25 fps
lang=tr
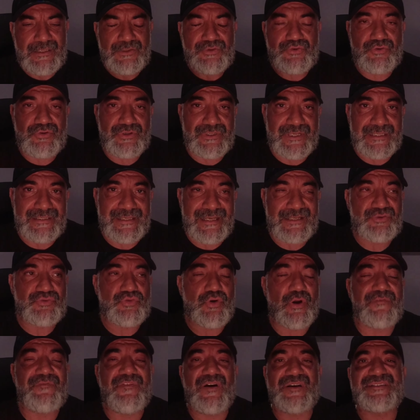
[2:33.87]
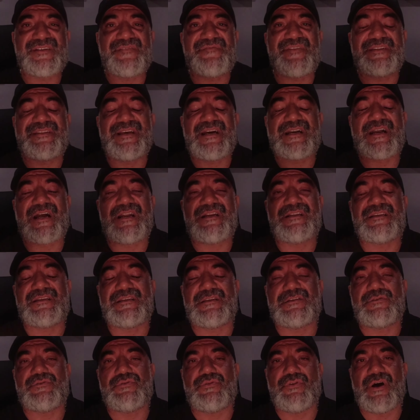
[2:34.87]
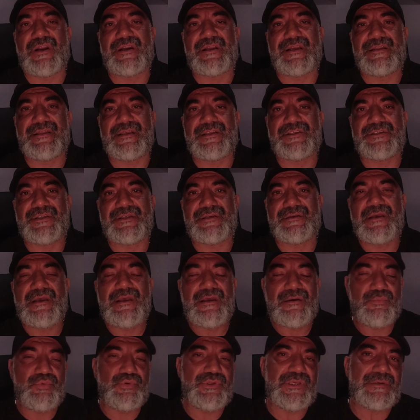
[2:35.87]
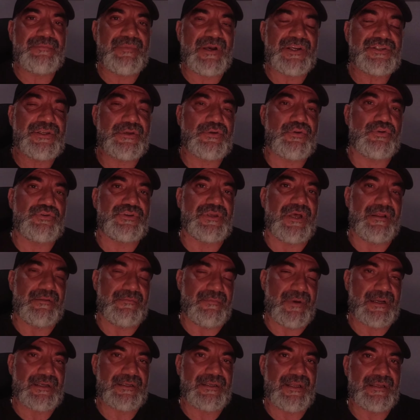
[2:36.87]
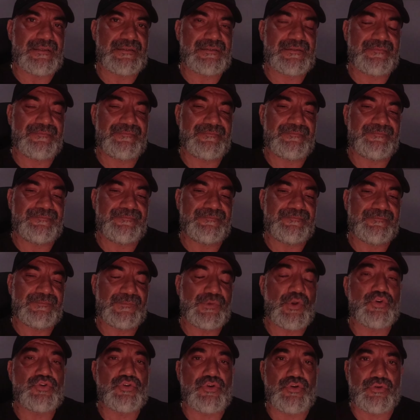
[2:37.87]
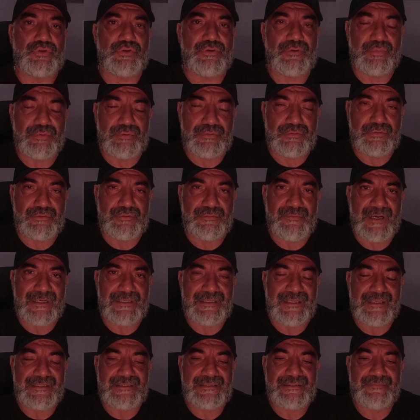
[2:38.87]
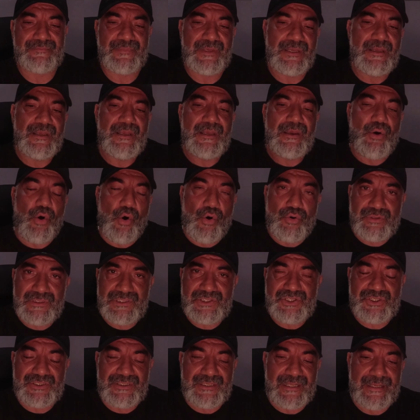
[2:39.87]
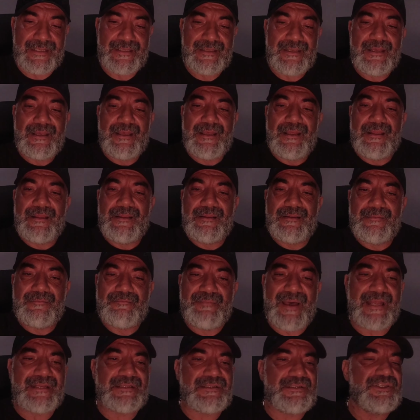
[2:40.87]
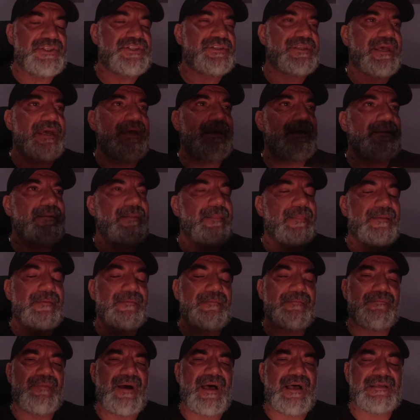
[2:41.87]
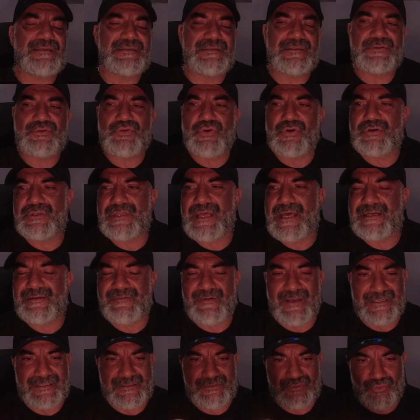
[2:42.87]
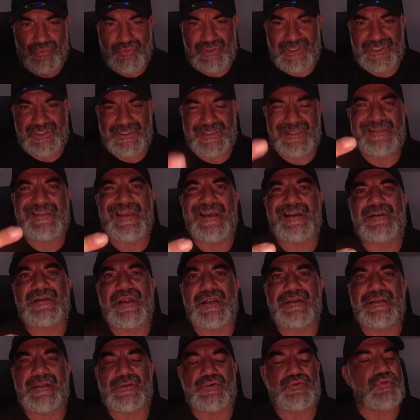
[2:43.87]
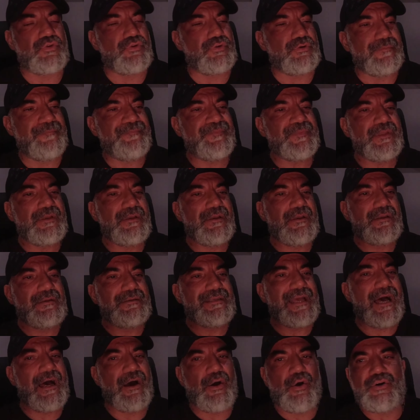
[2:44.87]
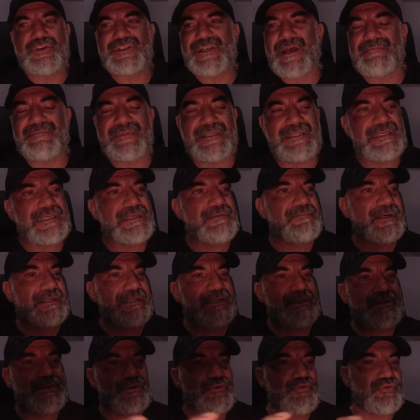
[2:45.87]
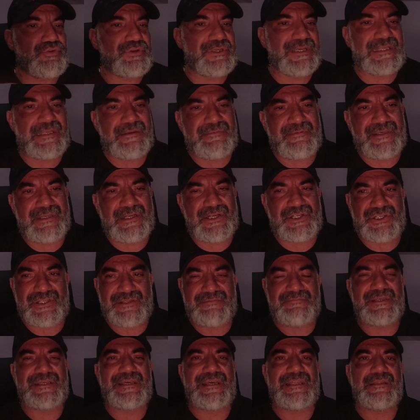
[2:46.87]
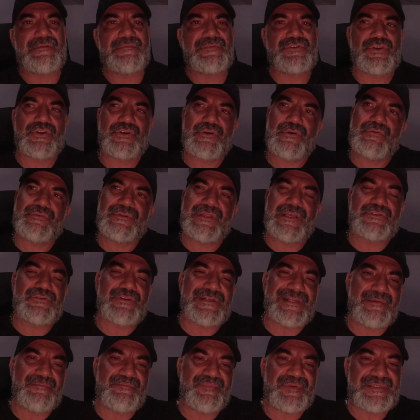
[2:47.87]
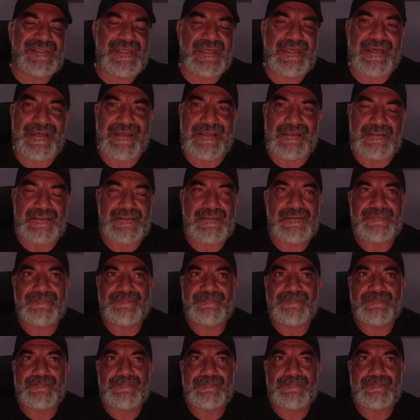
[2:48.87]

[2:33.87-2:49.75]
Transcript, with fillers: Çünkü neden? Çok fazla fedakarlık istiyor arkadaşlar. Bunu ilk başta göz almak lazım. Göz önünde bulundurmak lazım. Onun için de ben işte bazı sorular var. Soru içindeyi tekrardan soruyorum. Ya hocam dedi ki bana işte Türkiye'de bir yarışalım bir kendimize göre ondan sonra NPC'ye kayarız.